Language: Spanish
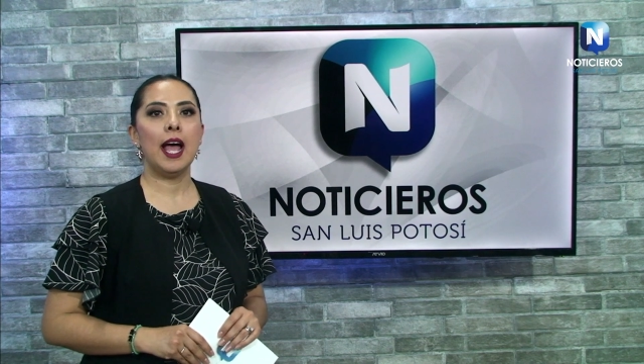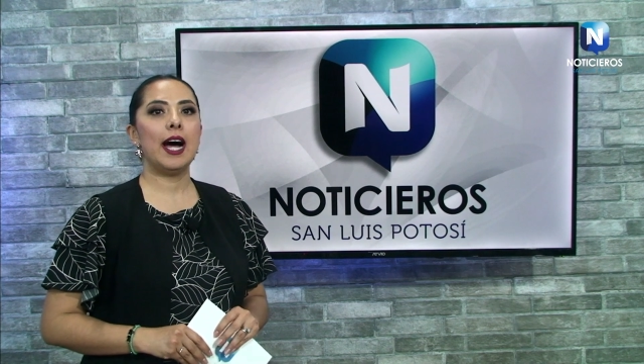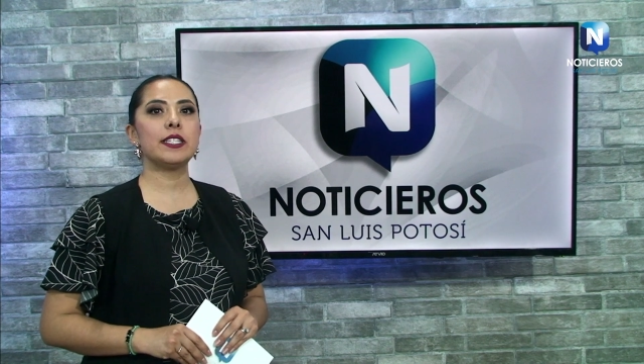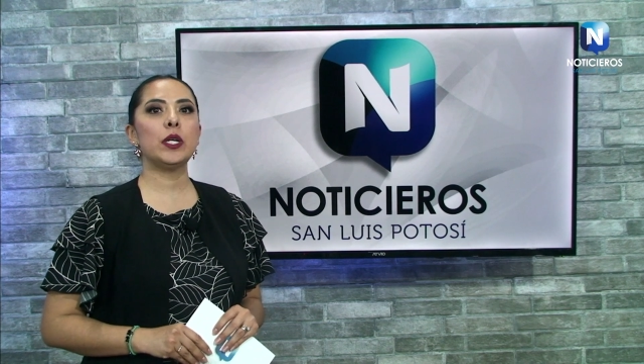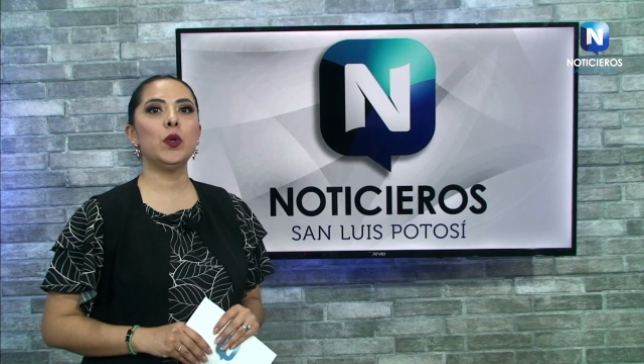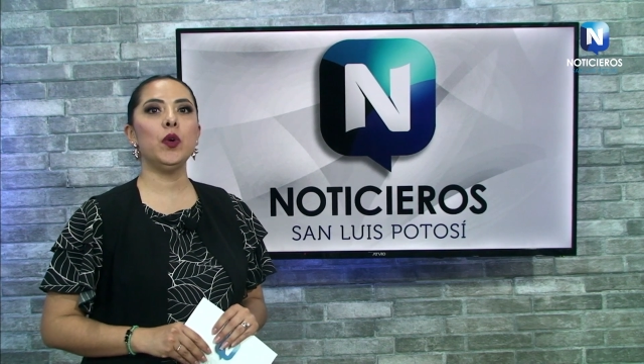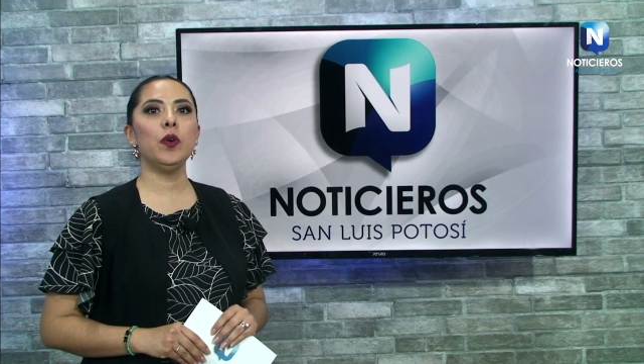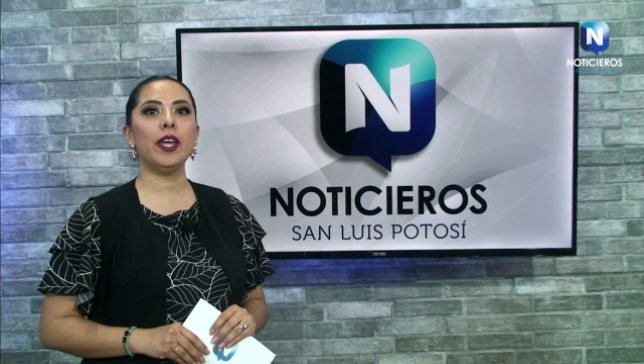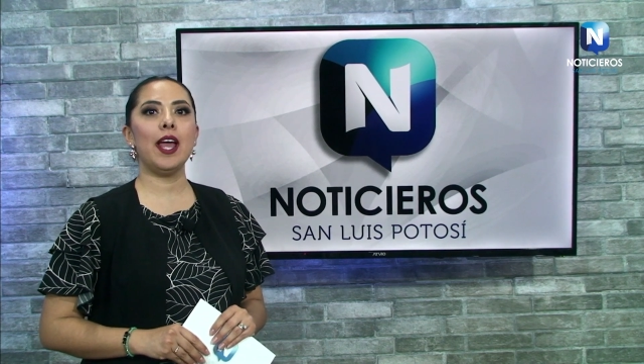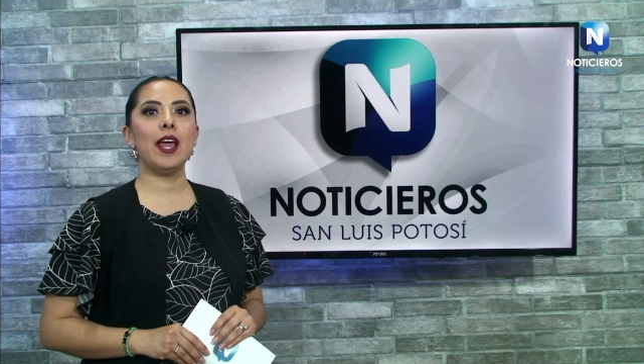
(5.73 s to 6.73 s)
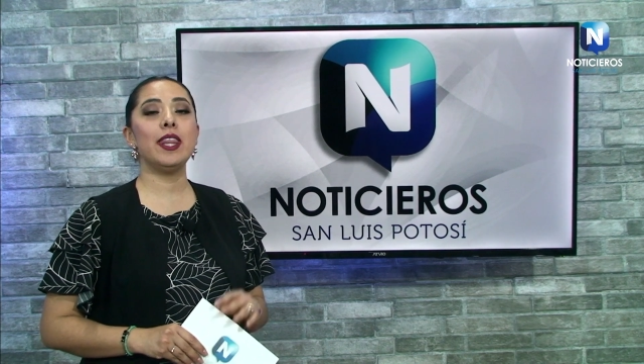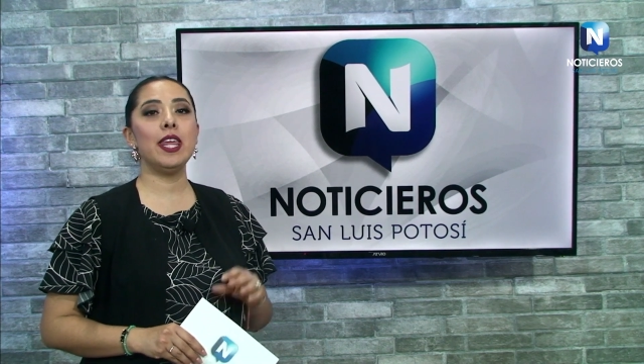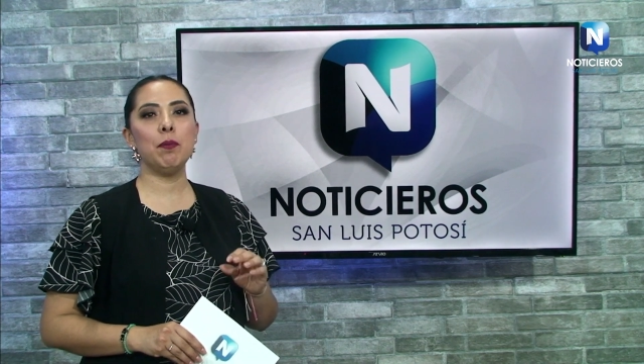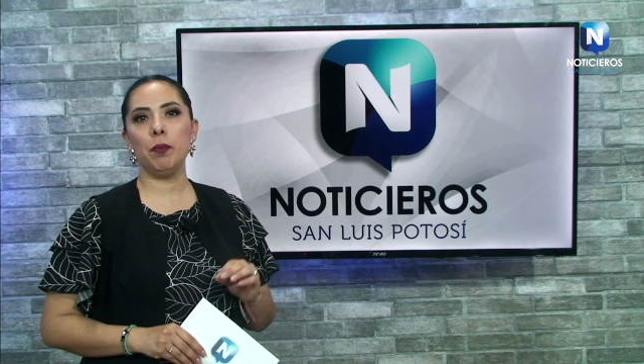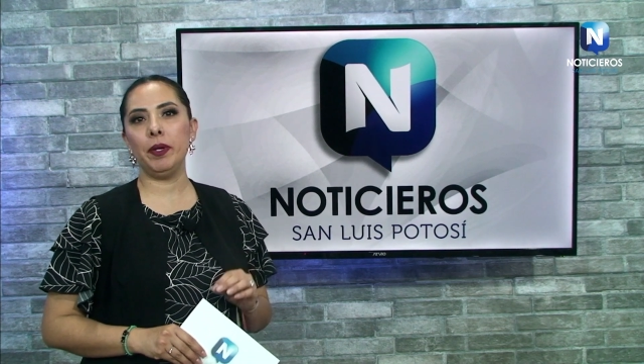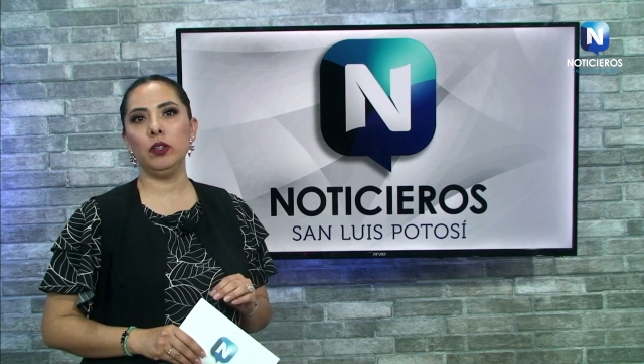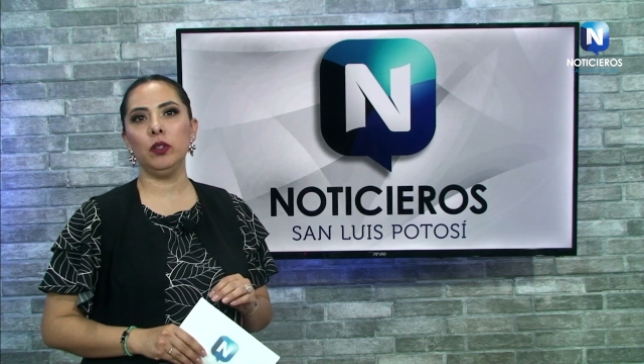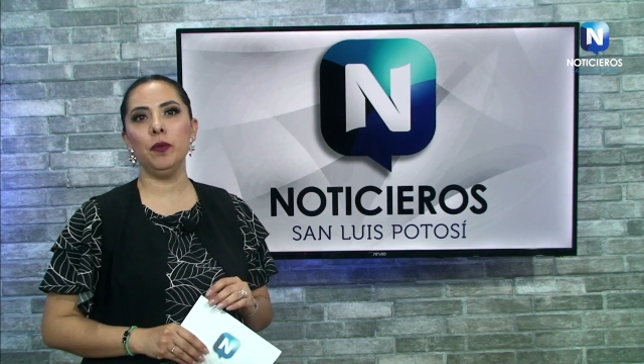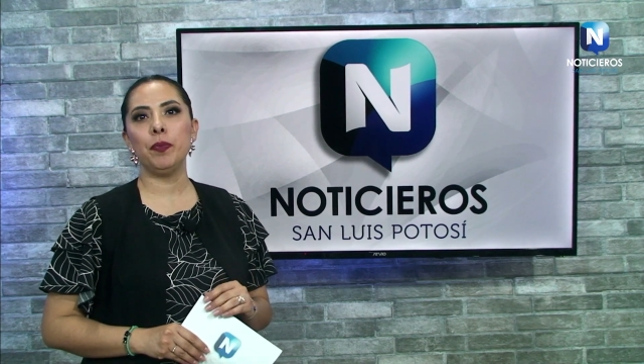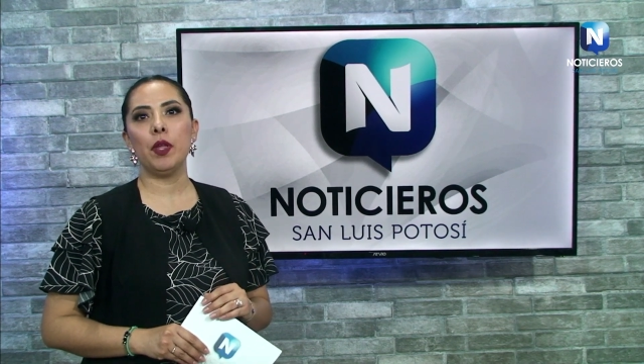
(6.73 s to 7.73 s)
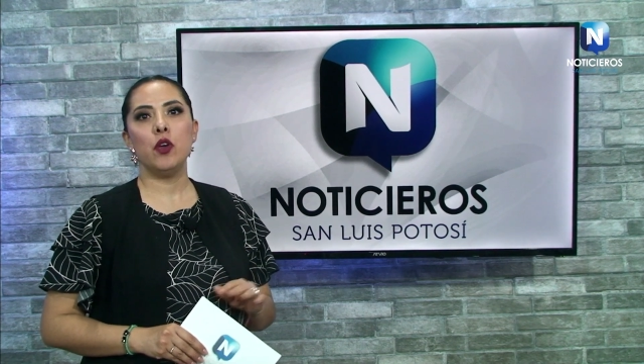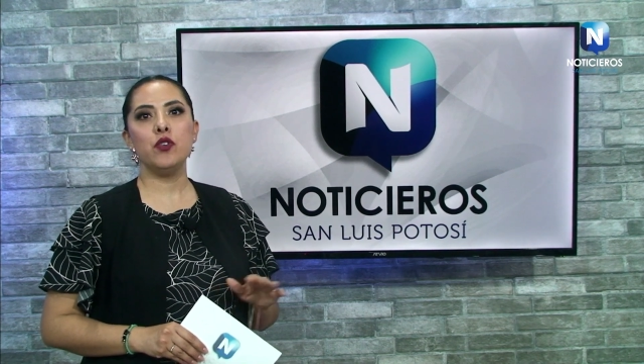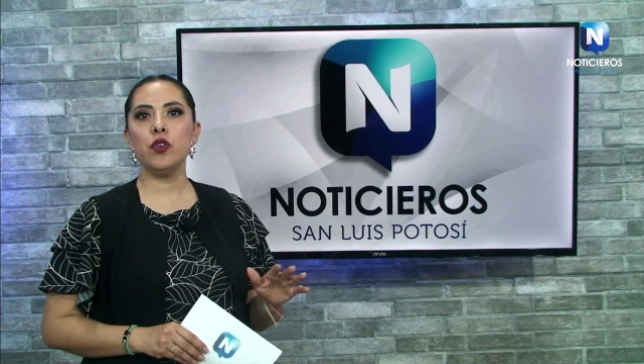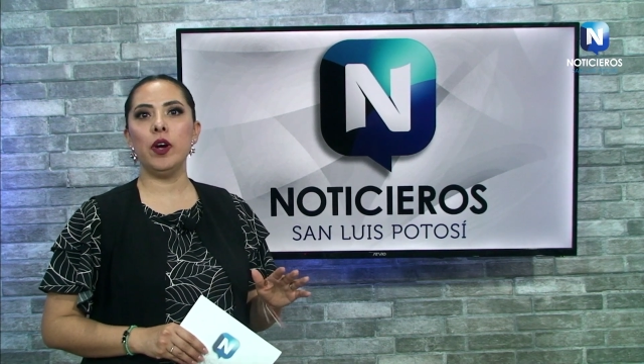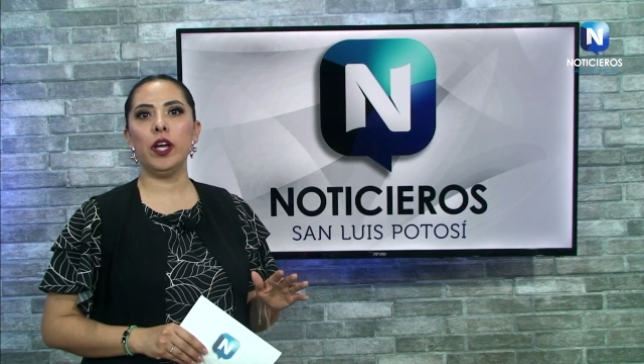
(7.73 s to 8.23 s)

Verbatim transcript: aseguró que de momento no